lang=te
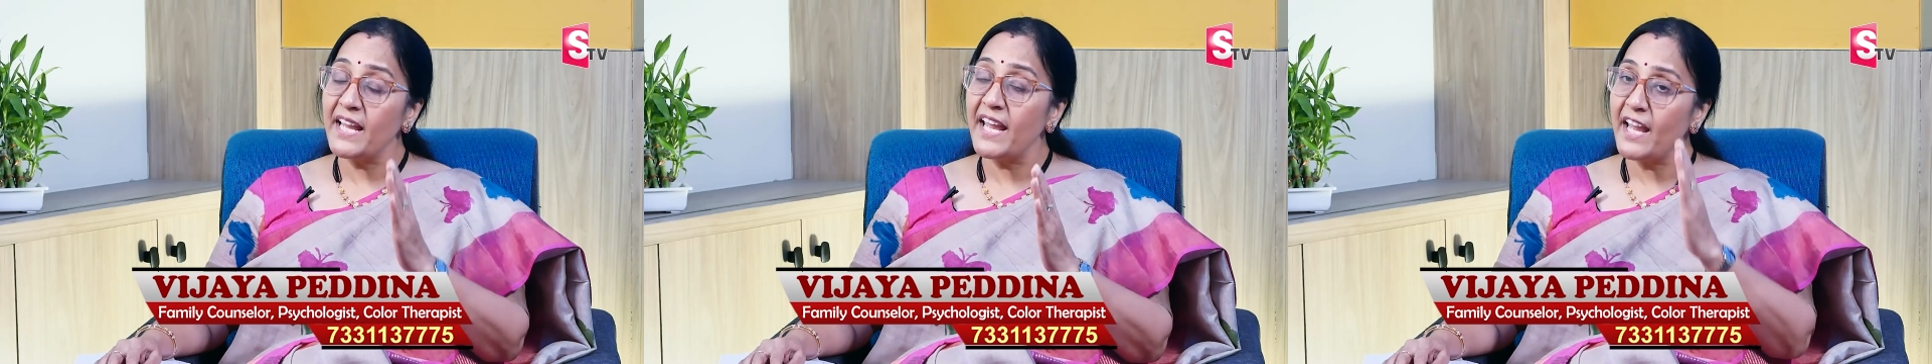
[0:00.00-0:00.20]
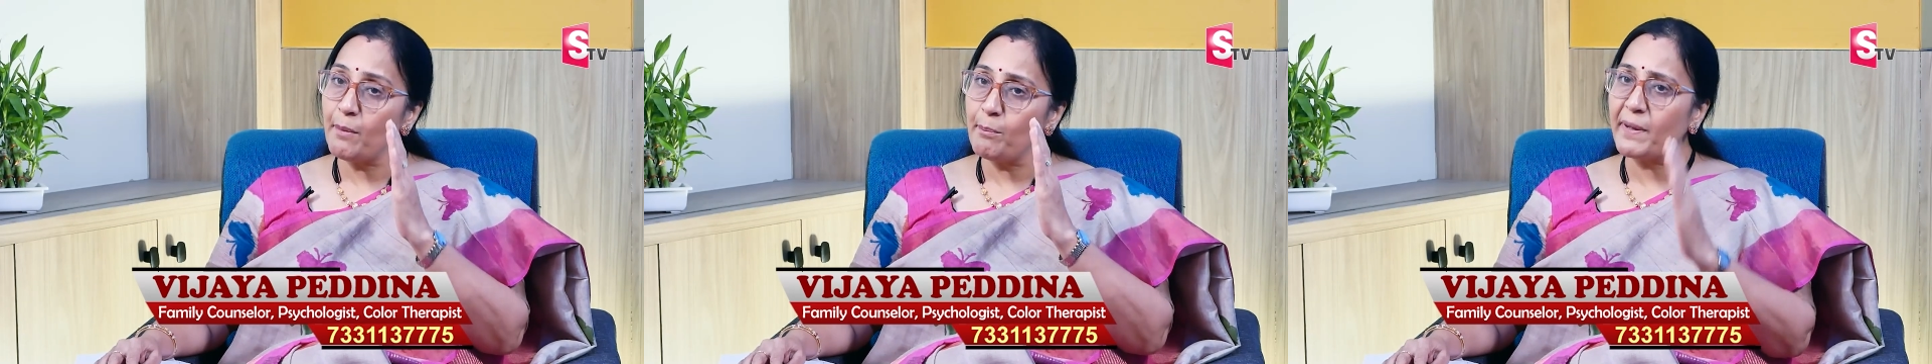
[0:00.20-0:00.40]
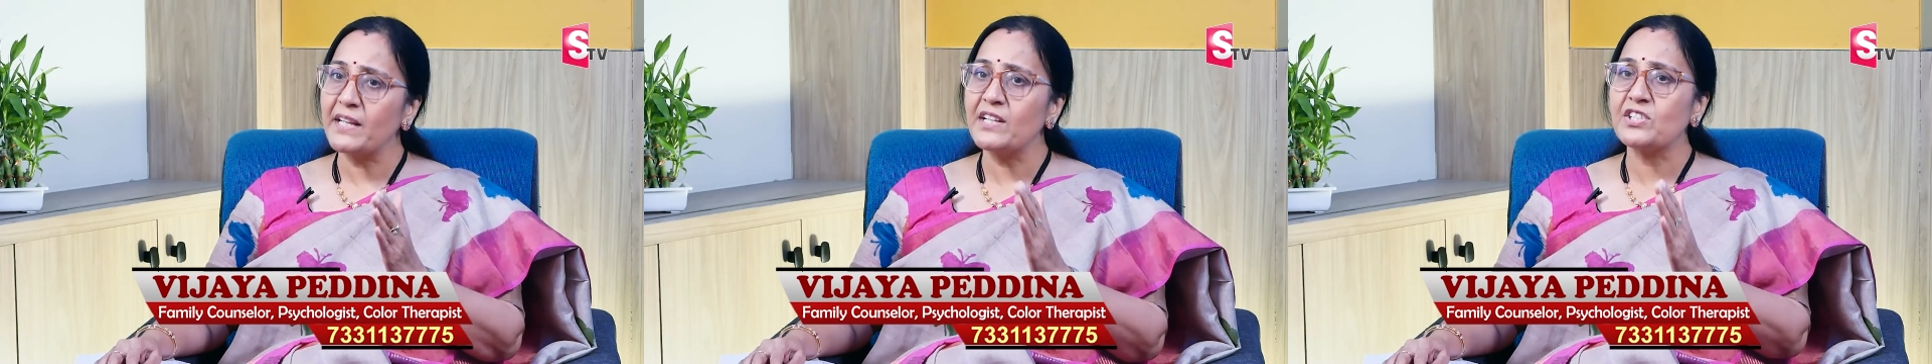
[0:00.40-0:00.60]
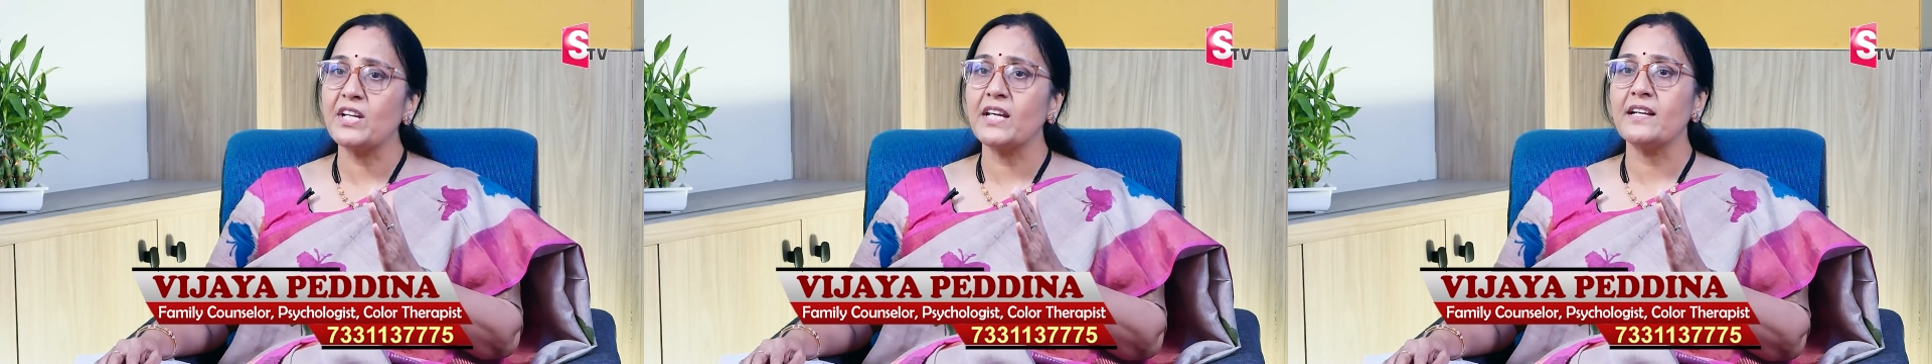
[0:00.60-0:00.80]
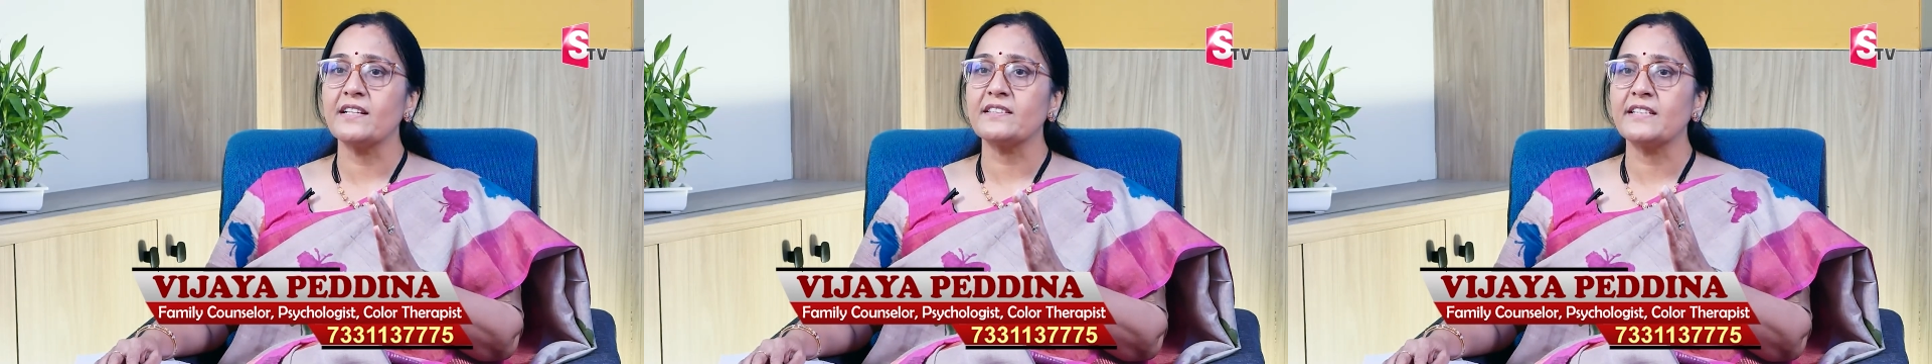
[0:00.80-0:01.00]
ఏ మనిషి
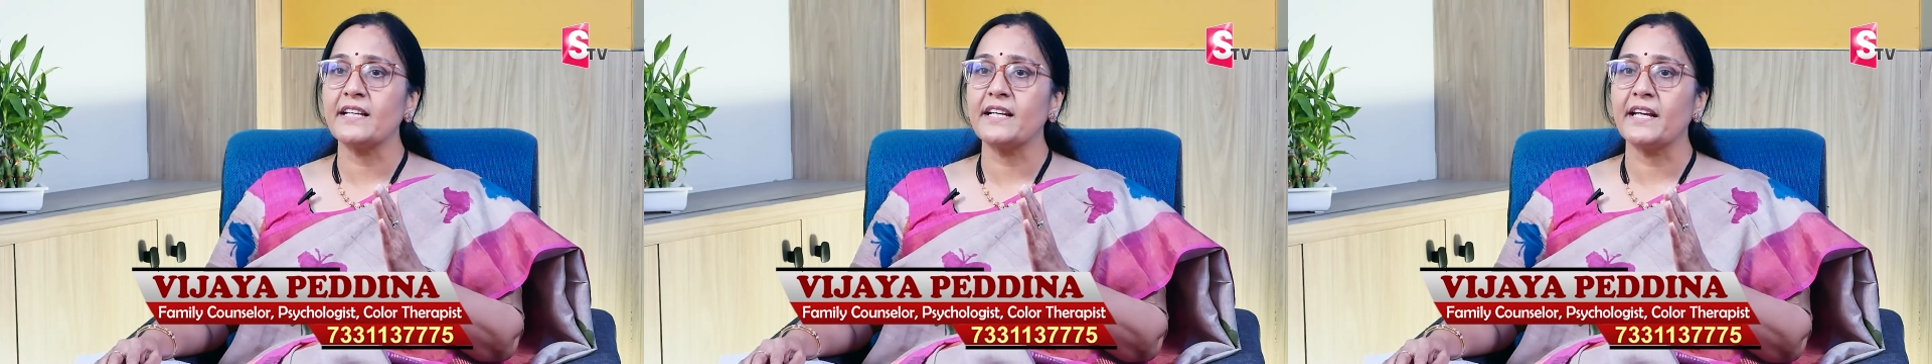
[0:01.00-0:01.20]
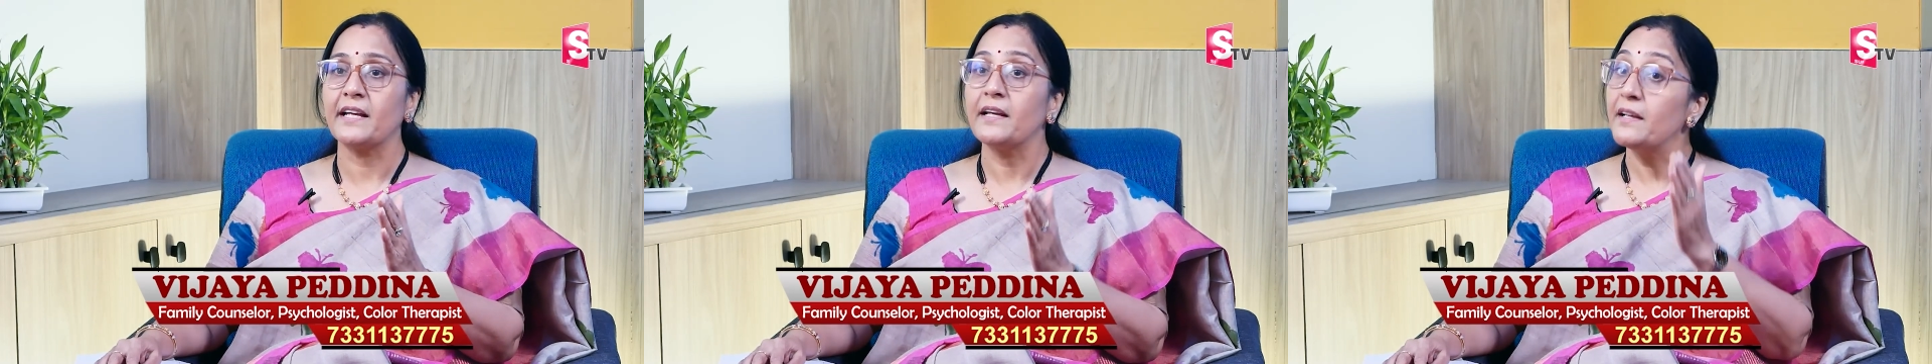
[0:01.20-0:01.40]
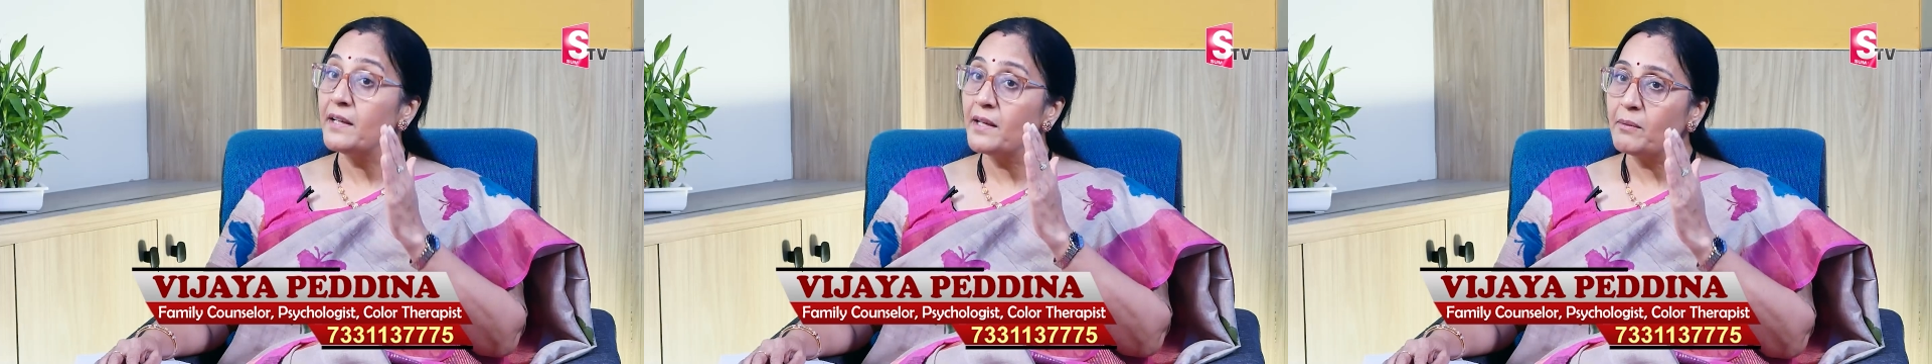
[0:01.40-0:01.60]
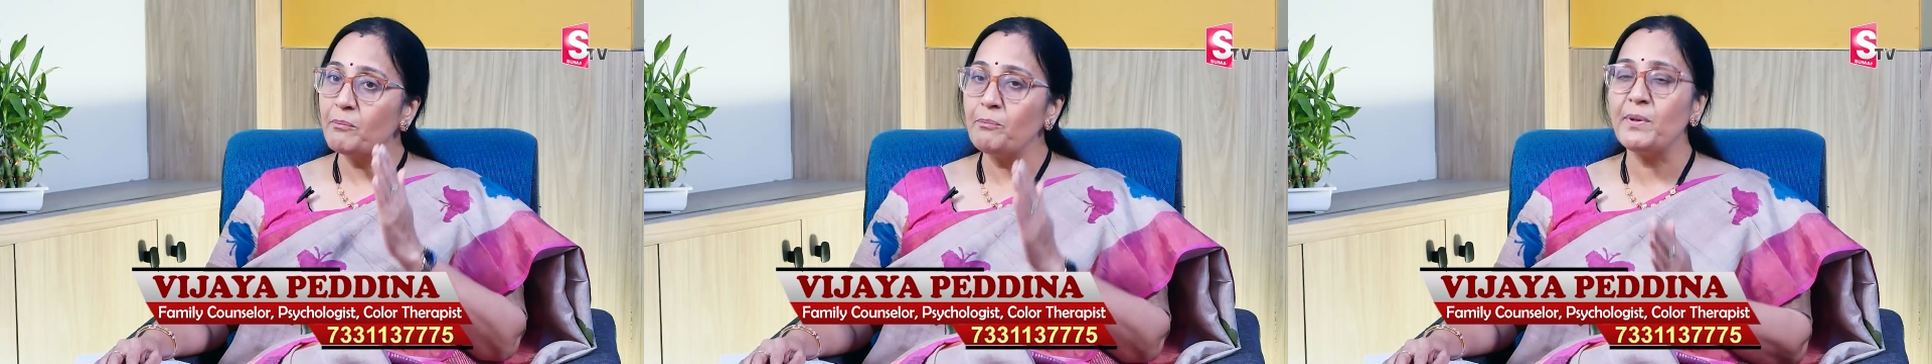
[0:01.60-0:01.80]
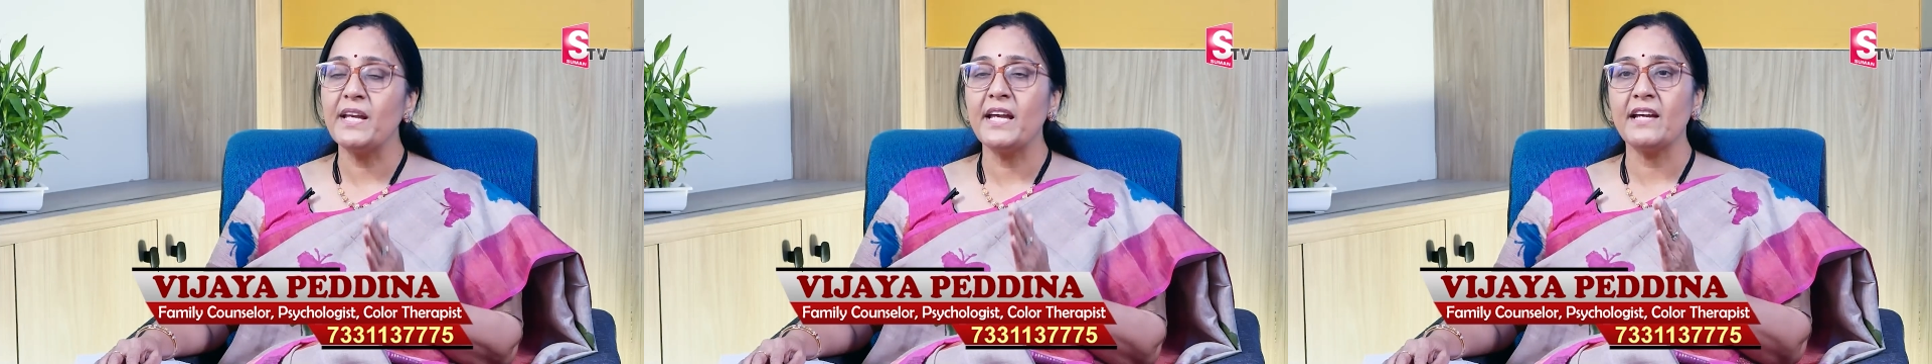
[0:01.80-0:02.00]
అయినా సరే
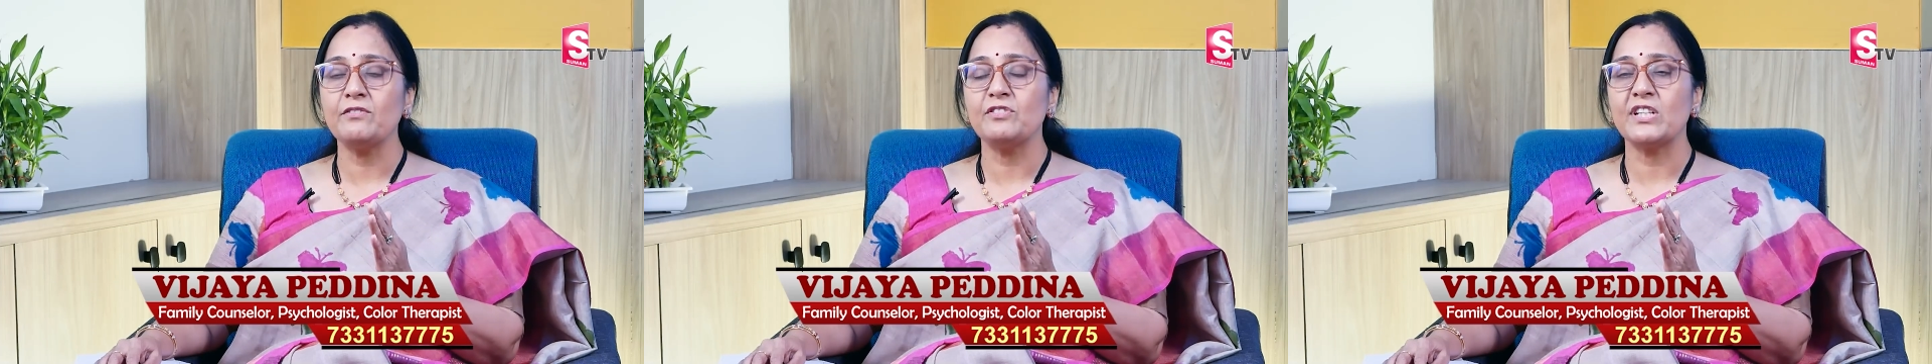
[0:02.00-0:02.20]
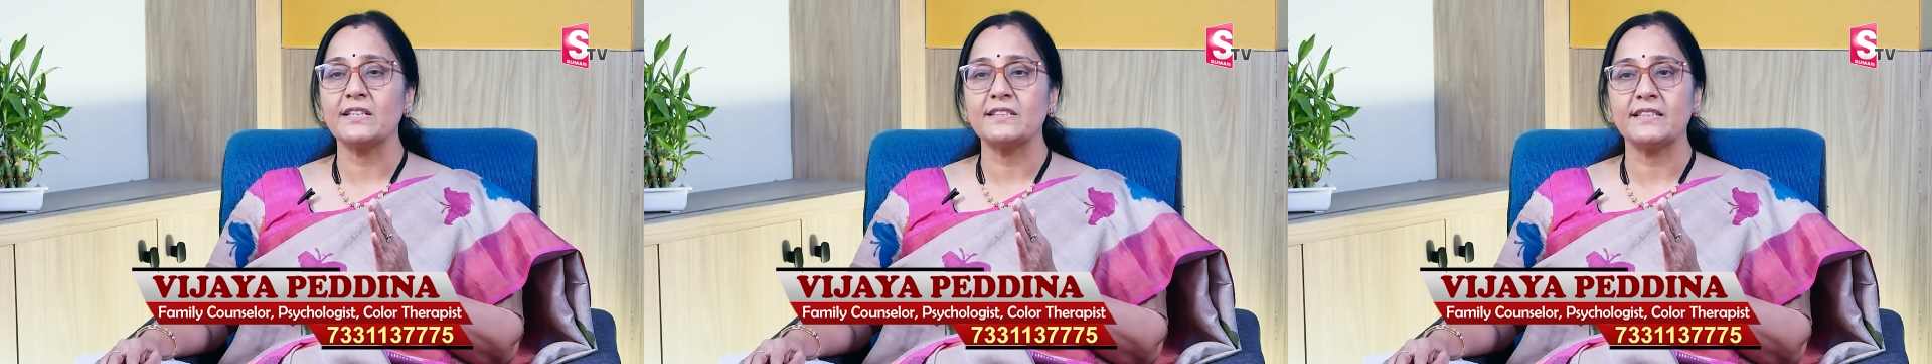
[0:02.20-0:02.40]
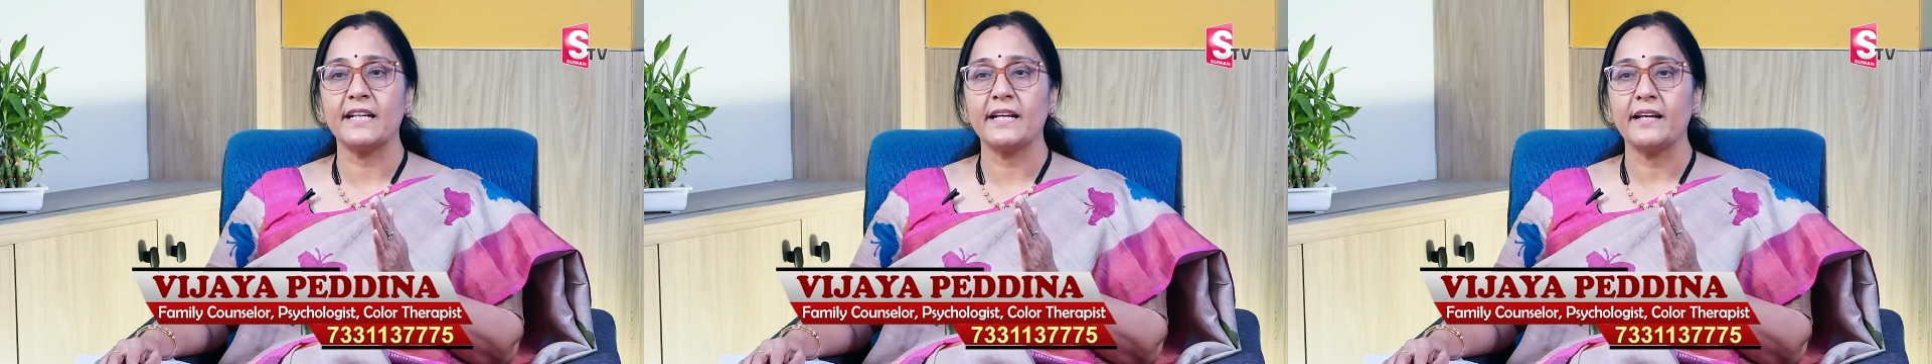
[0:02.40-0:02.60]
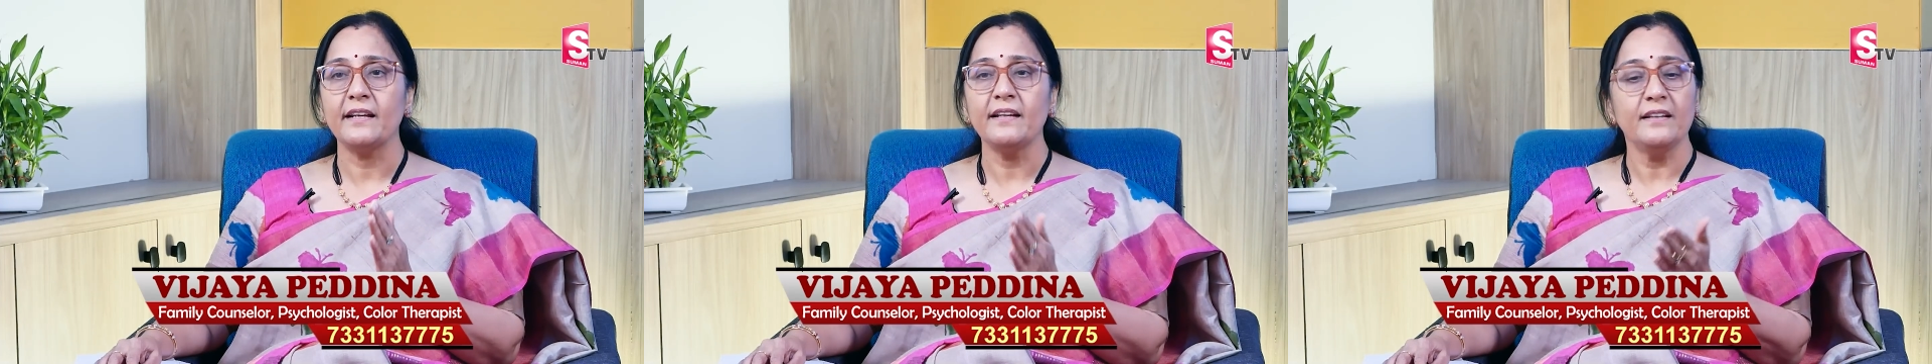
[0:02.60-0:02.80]
బిహేవ్ చేస్తే